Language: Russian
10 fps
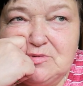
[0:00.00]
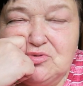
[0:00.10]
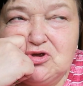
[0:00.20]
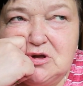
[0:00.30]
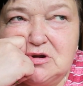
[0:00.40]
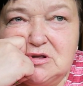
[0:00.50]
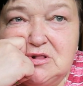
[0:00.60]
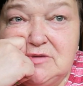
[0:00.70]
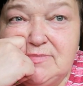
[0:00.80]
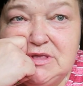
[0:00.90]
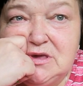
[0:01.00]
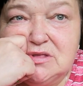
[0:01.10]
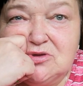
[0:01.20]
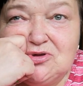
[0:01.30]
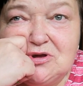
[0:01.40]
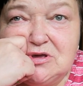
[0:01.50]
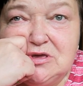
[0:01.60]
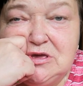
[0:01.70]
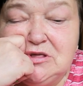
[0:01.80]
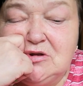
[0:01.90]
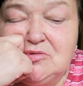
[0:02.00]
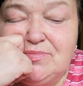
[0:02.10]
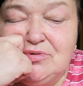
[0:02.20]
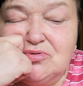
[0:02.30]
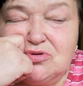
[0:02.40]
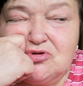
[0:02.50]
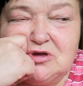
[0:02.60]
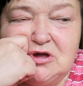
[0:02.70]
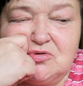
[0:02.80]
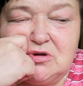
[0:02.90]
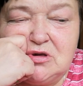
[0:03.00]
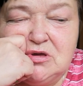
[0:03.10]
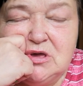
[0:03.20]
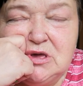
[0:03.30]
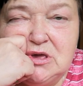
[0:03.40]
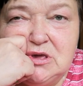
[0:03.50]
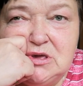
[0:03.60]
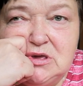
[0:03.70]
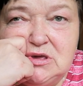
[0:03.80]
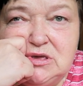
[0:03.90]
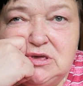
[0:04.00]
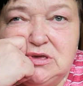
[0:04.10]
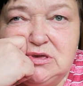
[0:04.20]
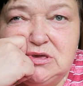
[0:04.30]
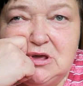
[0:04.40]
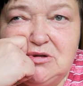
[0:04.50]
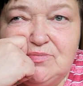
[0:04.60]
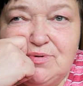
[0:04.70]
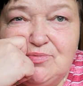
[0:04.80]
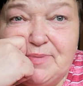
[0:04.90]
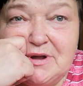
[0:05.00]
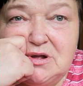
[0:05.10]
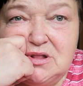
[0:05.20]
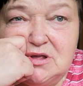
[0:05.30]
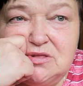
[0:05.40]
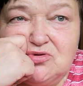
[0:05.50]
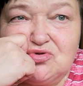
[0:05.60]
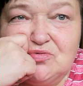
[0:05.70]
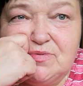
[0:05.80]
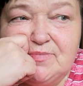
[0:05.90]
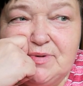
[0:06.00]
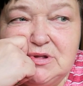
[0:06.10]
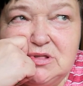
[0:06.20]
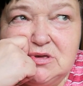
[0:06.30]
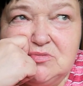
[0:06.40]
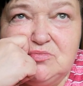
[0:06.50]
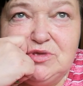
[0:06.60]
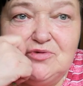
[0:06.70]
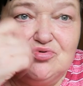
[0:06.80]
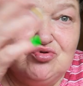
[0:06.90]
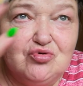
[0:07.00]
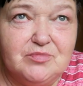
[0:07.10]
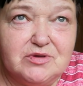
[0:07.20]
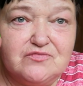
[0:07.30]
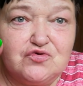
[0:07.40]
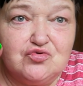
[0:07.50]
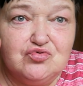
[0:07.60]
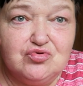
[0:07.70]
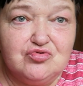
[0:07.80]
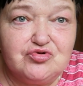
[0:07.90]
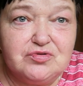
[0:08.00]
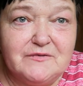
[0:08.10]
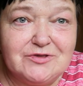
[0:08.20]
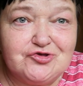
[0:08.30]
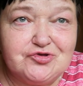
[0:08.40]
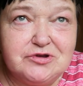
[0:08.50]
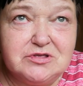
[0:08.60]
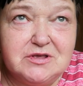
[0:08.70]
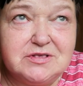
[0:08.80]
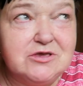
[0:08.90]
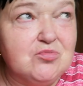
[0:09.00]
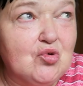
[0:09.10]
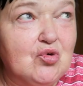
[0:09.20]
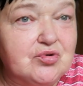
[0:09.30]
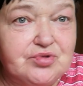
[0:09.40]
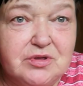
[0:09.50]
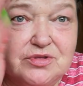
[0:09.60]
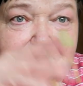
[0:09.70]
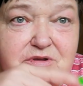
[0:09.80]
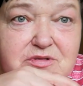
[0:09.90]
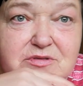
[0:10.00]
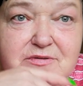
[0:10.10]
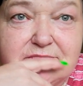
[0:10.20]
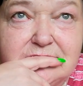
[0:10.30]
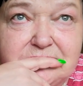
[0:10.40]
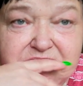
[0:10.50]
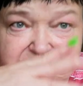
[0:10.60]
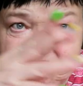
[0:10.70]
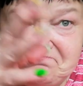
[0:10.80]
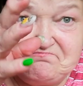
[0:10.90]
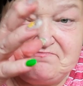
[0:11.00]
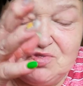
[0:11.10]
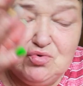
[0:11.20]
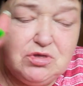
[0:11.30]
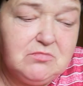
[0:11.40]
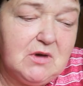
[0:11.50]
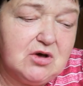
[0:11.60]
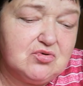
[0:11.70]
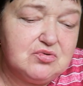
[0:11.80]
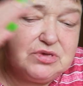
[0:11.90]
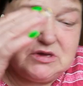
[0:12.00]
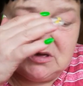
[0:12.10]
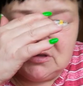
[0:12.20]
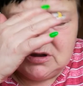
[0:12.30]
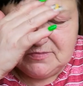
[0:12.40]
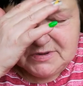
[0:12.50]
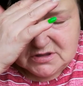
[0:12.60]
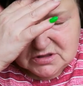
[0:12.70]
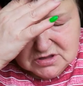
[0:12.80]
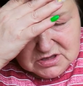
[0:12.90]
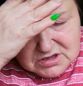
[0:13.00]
Ну, жарко. Для меня это жарко. Я не люблю это жарко. И я люблю прохладно, чтобы было. У меня вот дома всю ночь 24 на 7 окна открыты. Ну, не могу я, ребят.